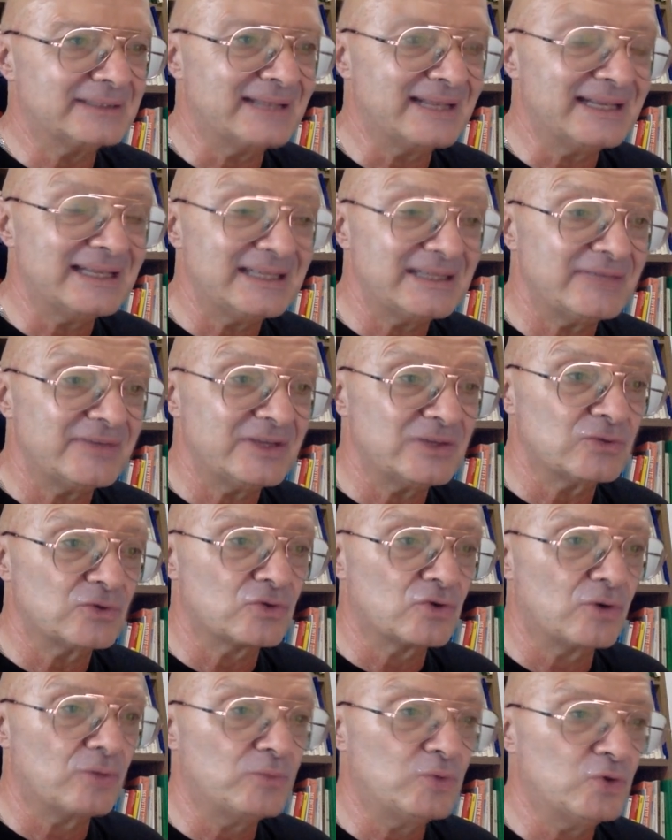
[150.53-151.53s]
dell'individuo
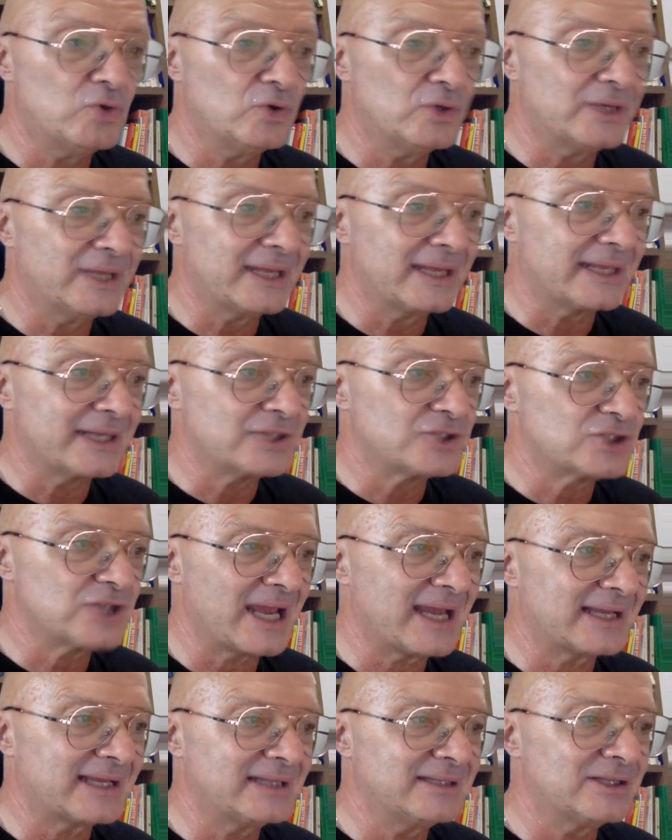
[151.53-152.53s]
comune che
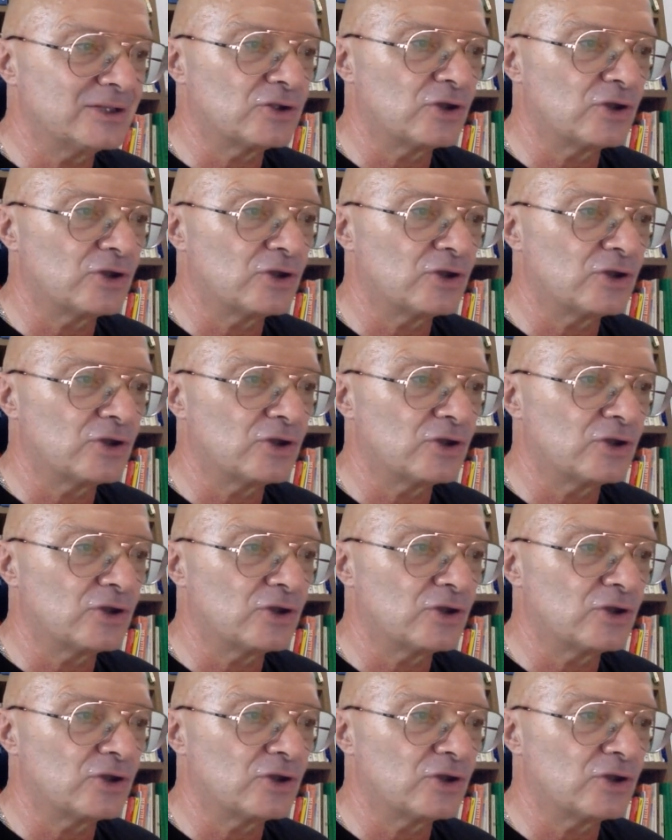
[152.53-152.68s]
cerca di